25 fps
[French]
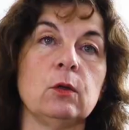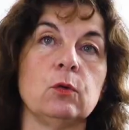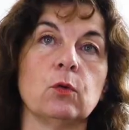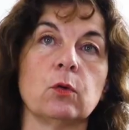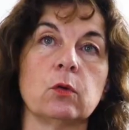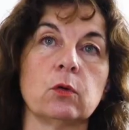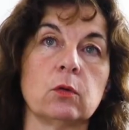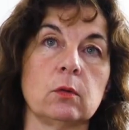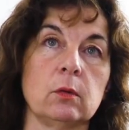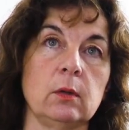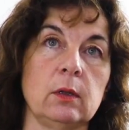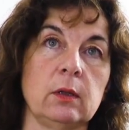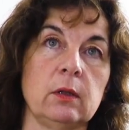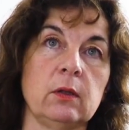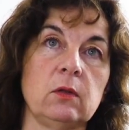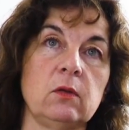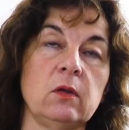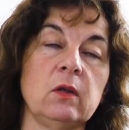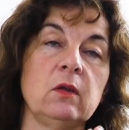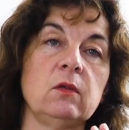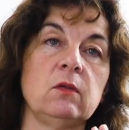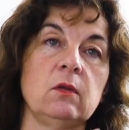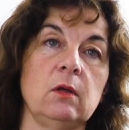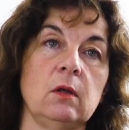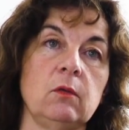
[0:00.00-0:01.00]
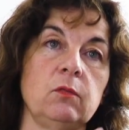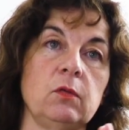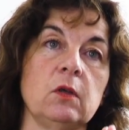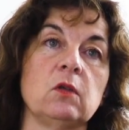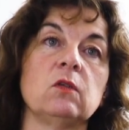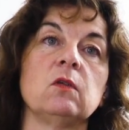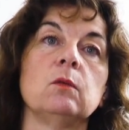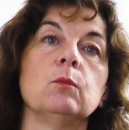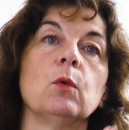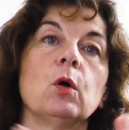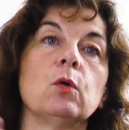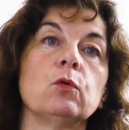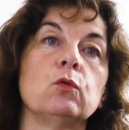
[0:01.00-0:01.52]
Donc l'idée, c'est
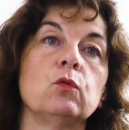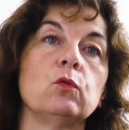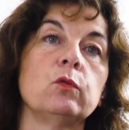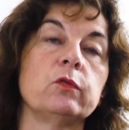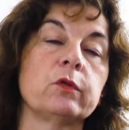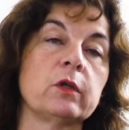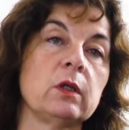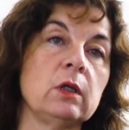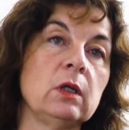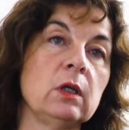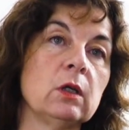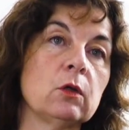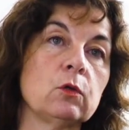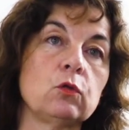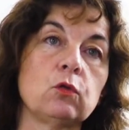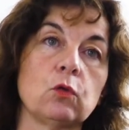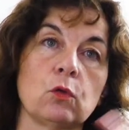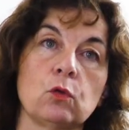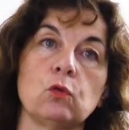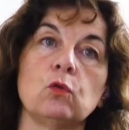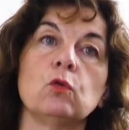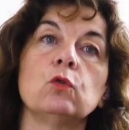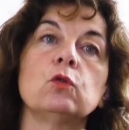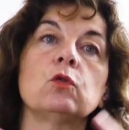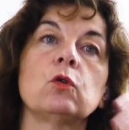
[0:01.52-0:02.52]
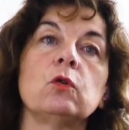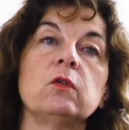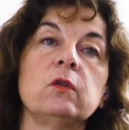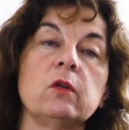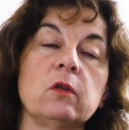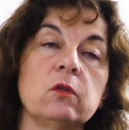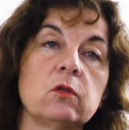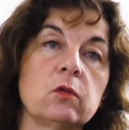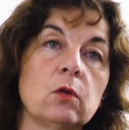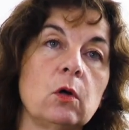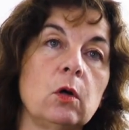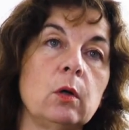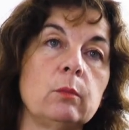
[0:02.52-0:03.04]
effectivement d'ouvrir sur d'autres
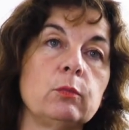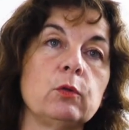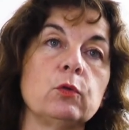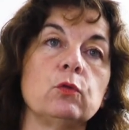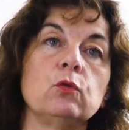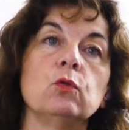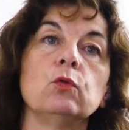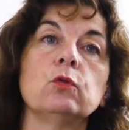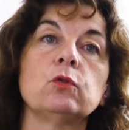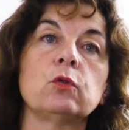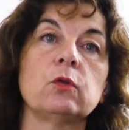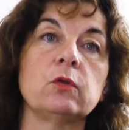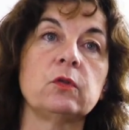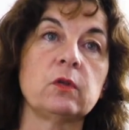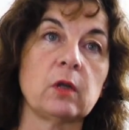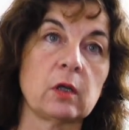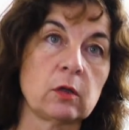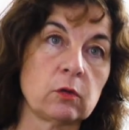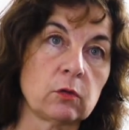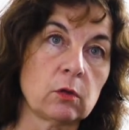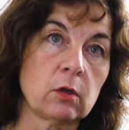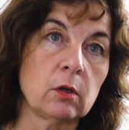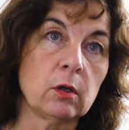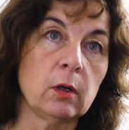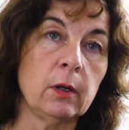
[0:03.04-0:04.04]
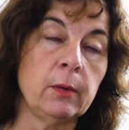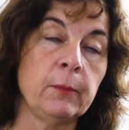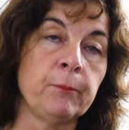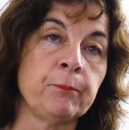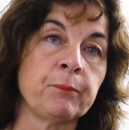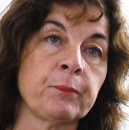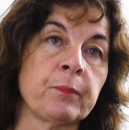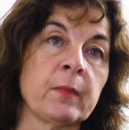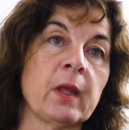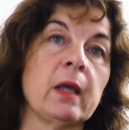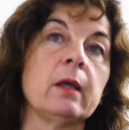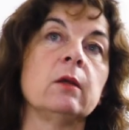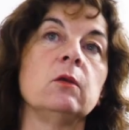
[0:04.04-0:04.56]
exemples, d'autres secteurs,
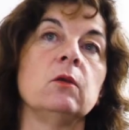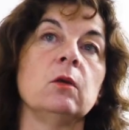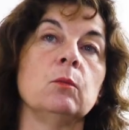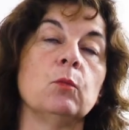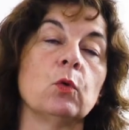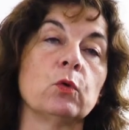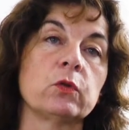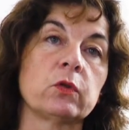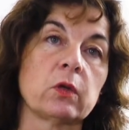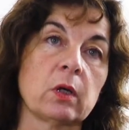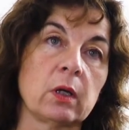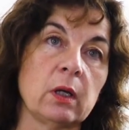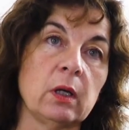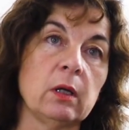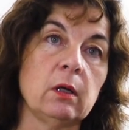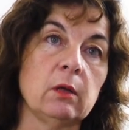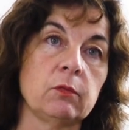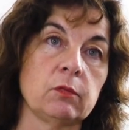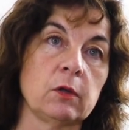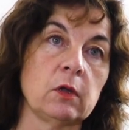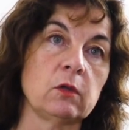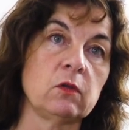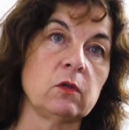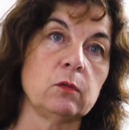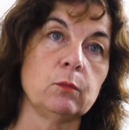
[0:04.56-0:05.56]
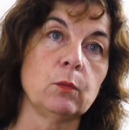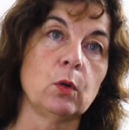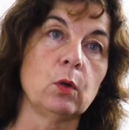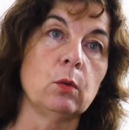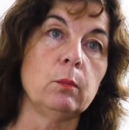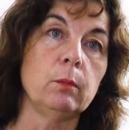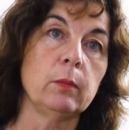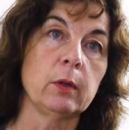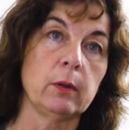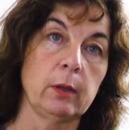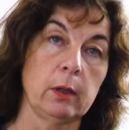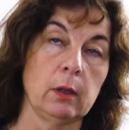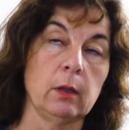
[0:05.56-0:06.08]
et démontrer effectivement,
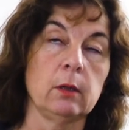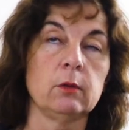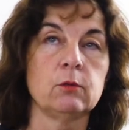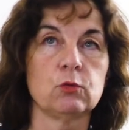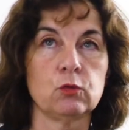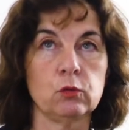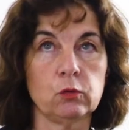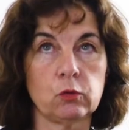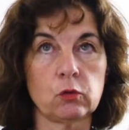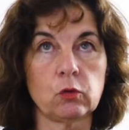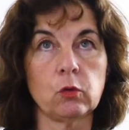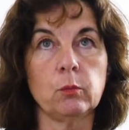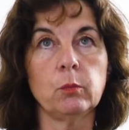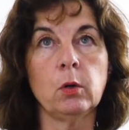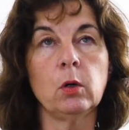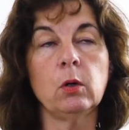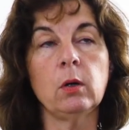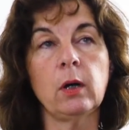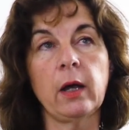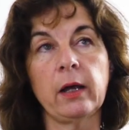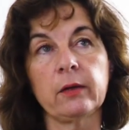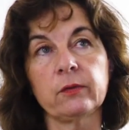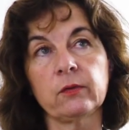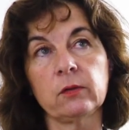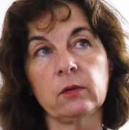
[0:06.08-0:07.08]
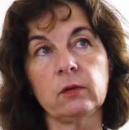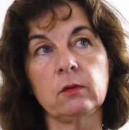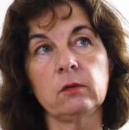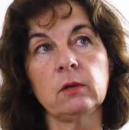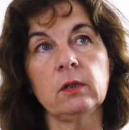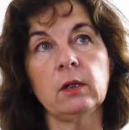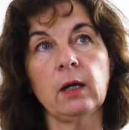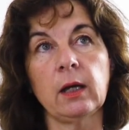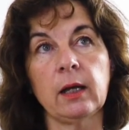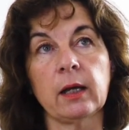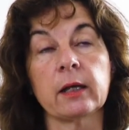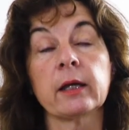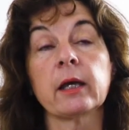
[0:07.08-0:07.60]
et justement
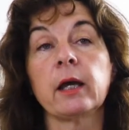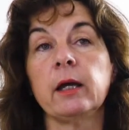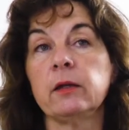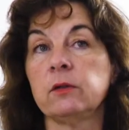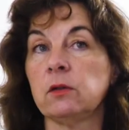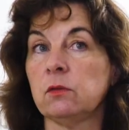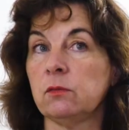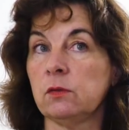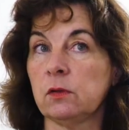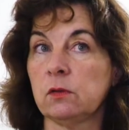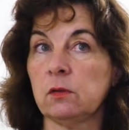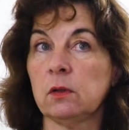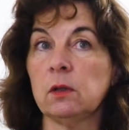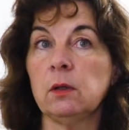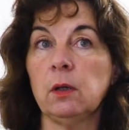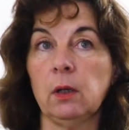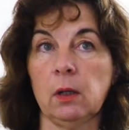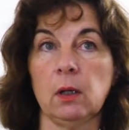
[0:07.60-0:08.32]
inciter à la créativité